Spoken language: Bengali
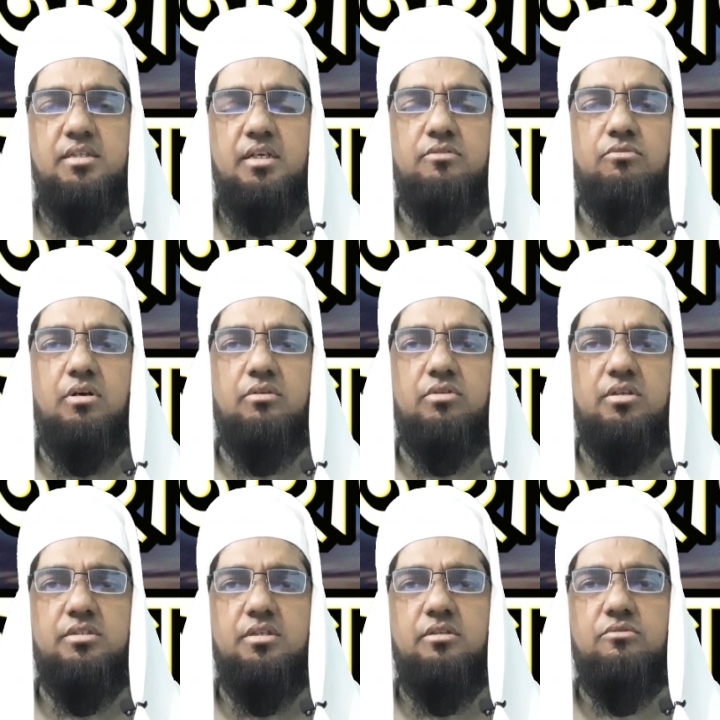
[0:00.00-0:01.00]
যেই দোয়া
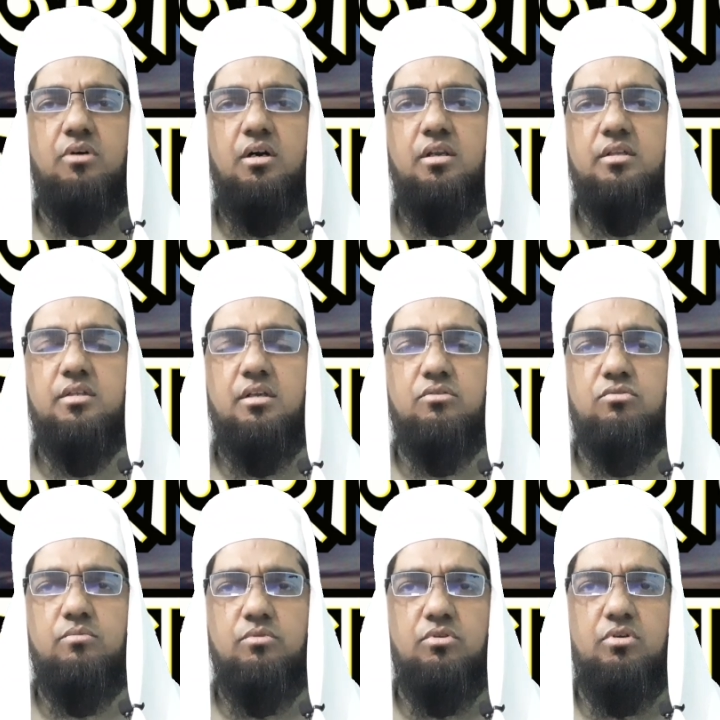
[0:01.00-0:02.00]
করে সেই দোয়া আল্লাহ তালা
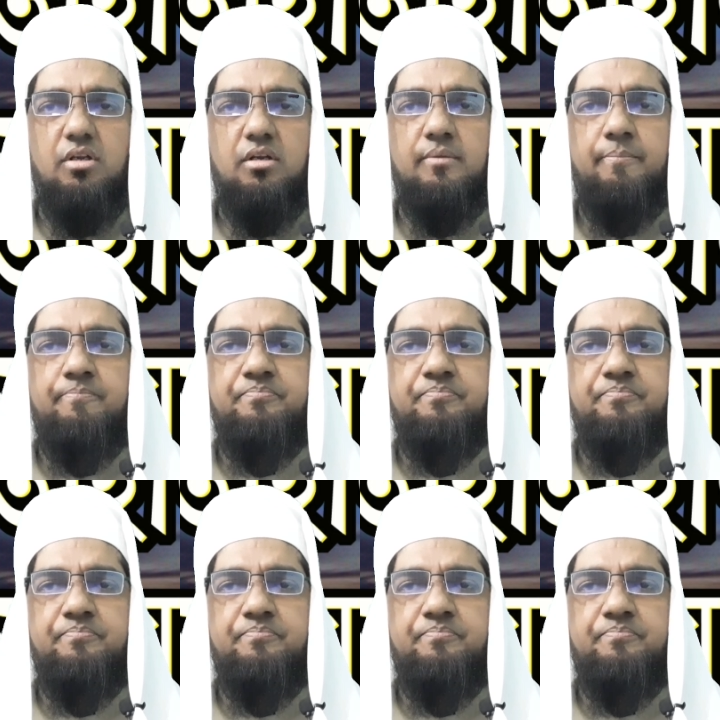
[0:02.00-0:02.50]
কবুল করেন